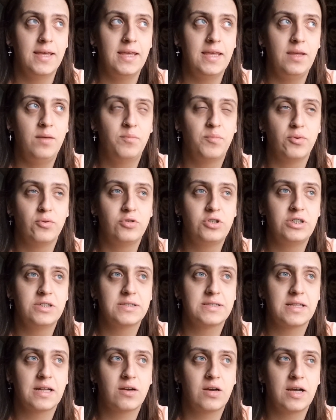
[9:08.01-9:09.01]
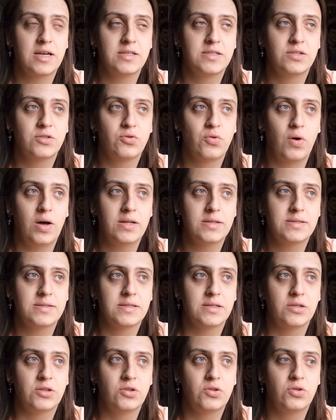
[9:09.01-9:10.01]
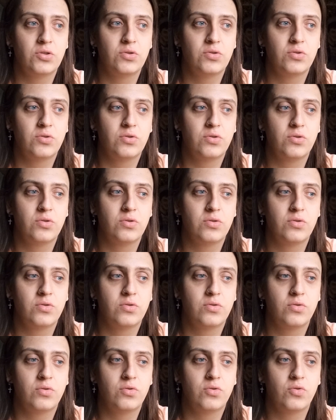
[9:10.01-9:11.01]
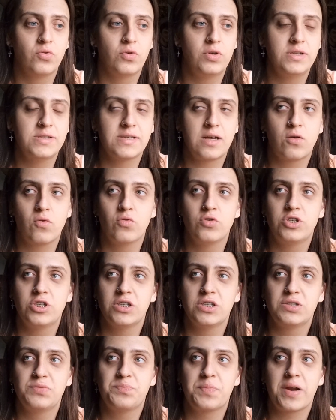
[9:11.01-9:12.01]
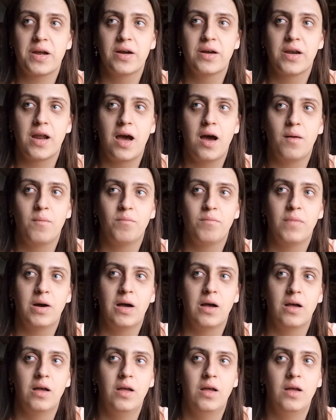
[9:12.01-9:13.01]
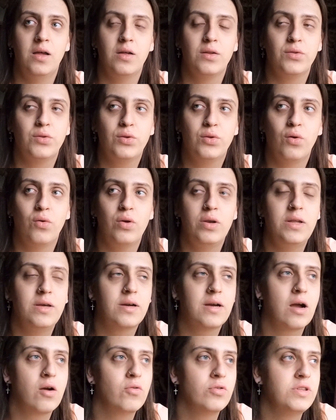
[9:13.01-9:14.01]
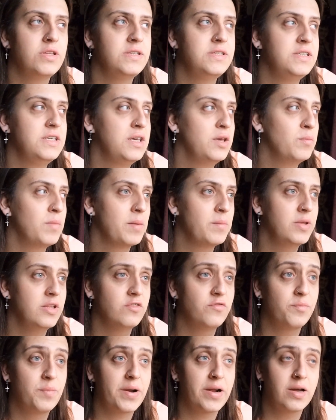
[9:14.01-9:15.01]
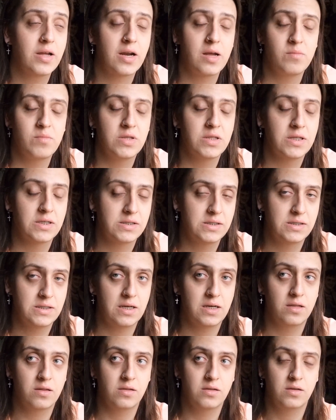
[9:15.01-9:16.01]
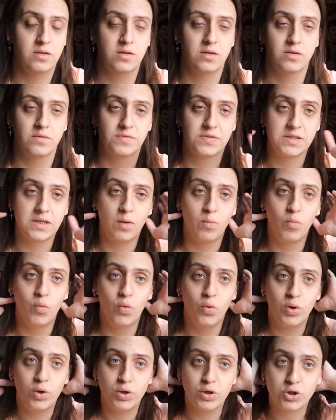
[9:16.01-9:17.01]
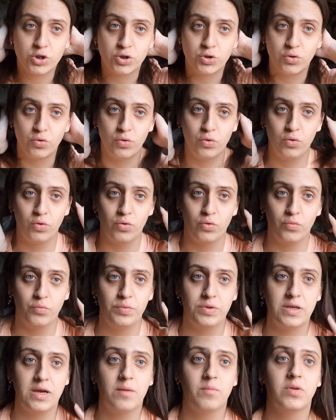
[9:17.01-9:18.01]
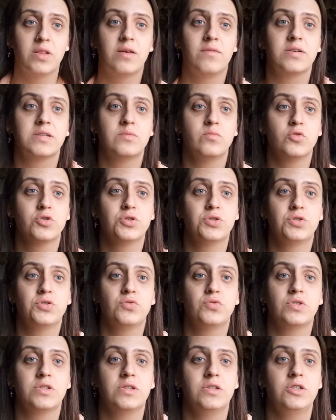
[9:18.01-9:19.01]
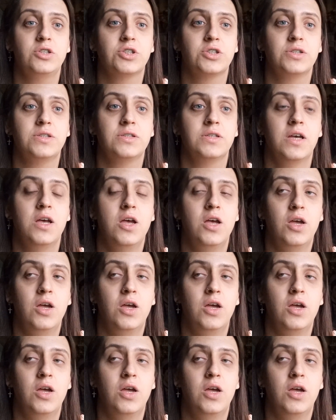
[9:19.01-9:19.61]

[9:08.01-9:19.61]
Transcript: И получилась такая ситуация, то ли закончилась программа, то ли какой-то тихий момент в программе настал, а в самой, что у меня была возможность услышать,